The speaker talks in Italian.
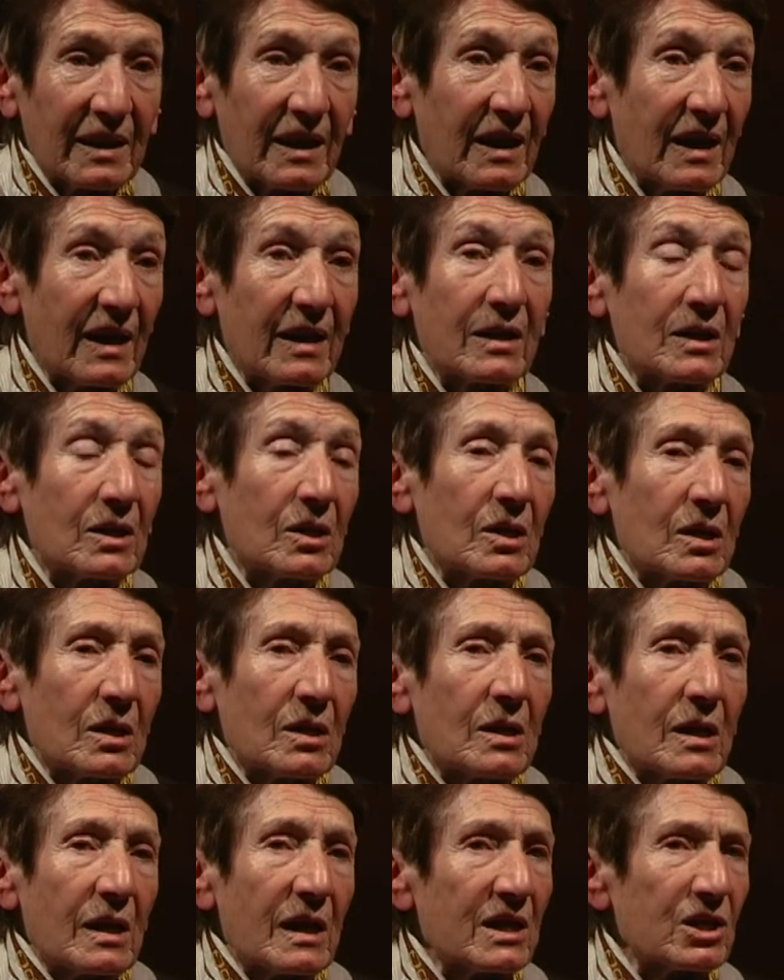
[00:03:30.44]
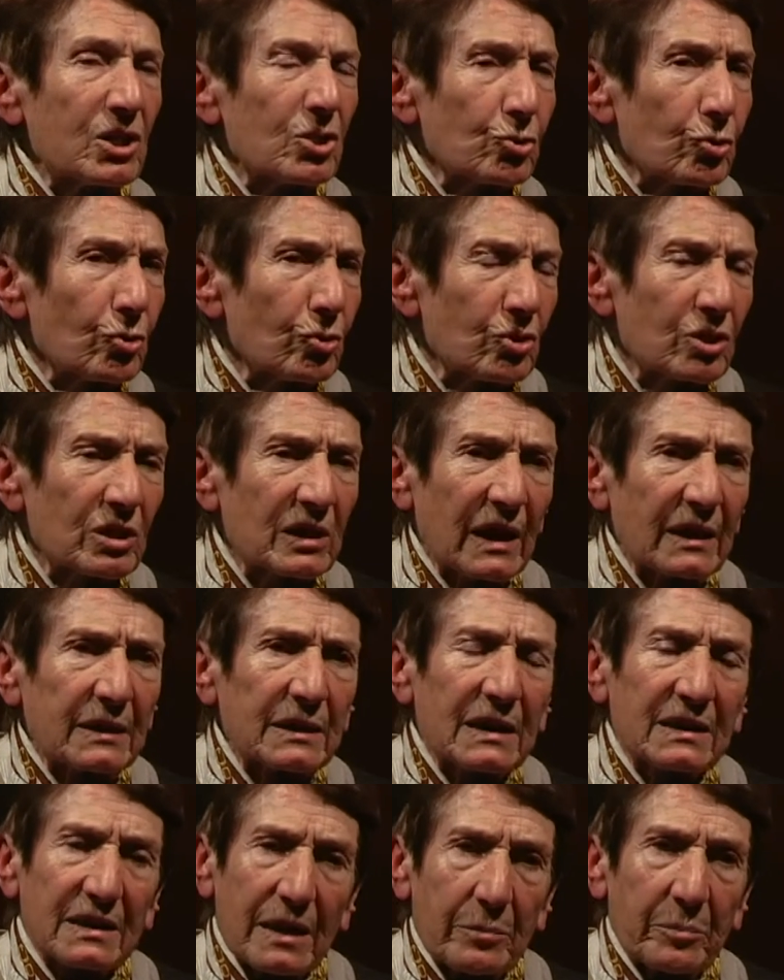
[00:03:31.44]
Eh. E ci sono
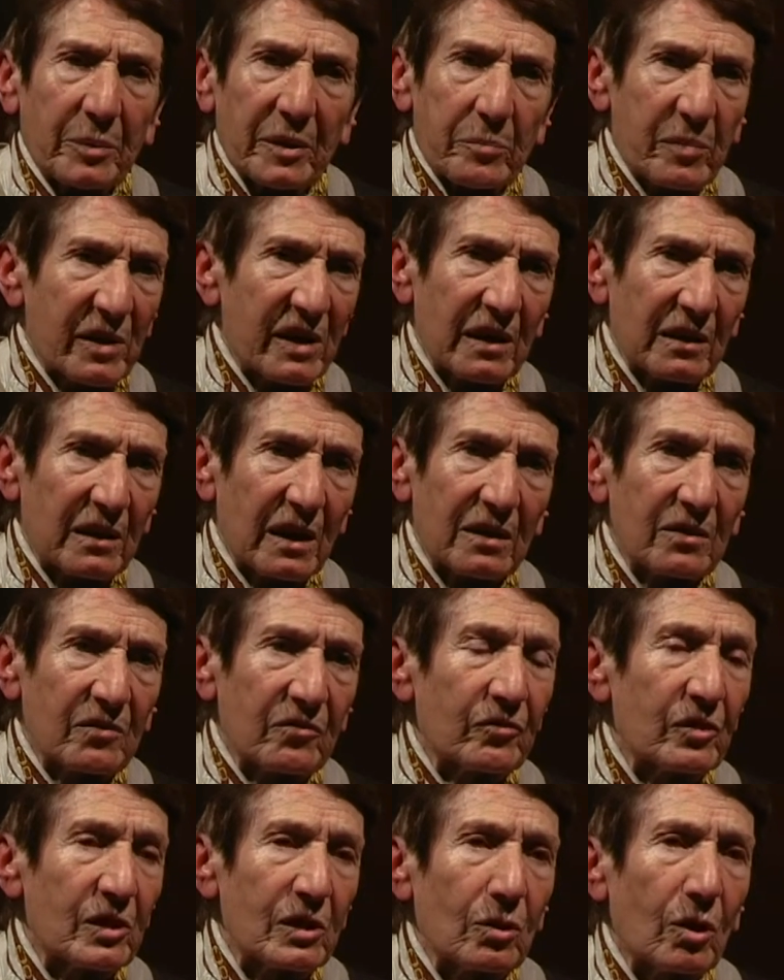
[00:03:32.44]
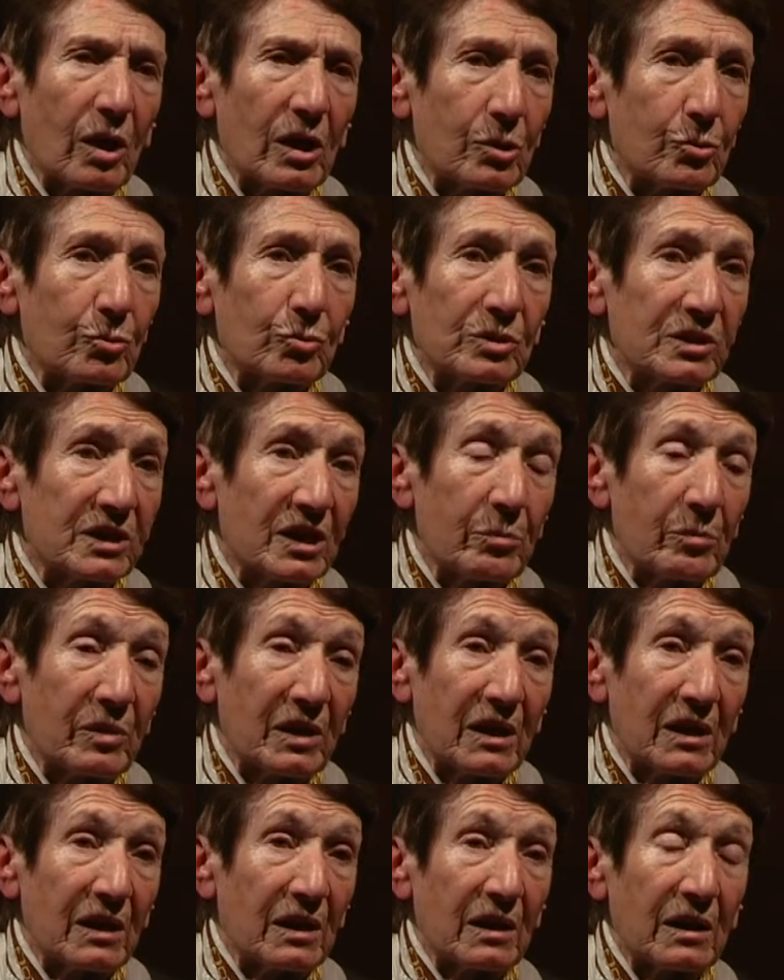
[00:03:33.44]
stata sempre bene, fino agli
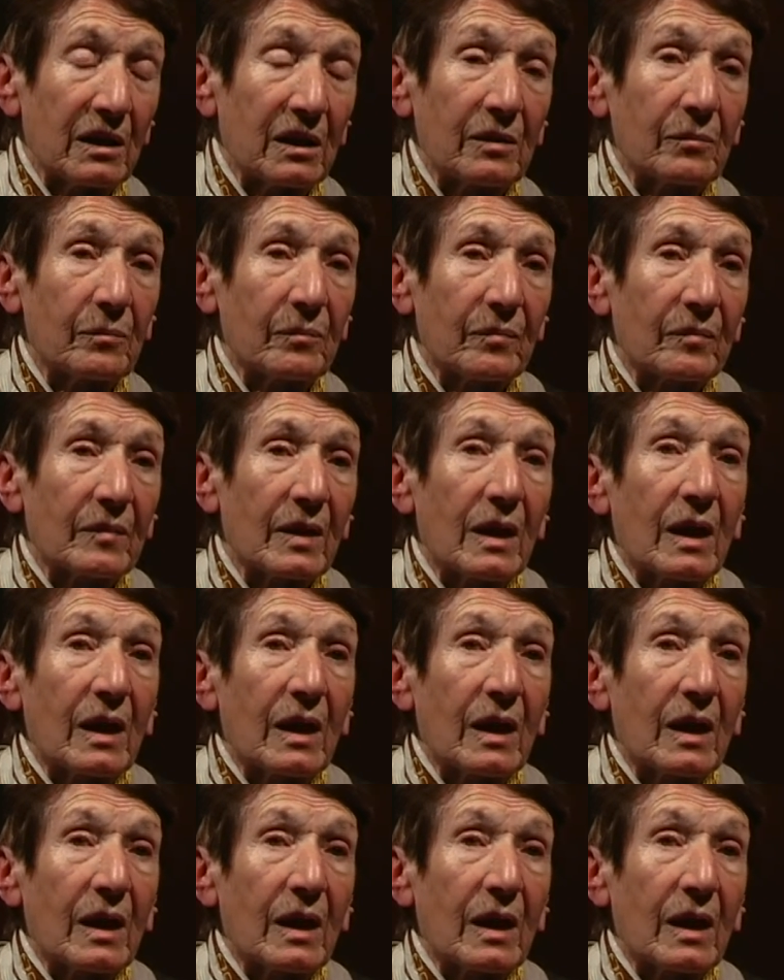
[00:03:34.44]
ultimi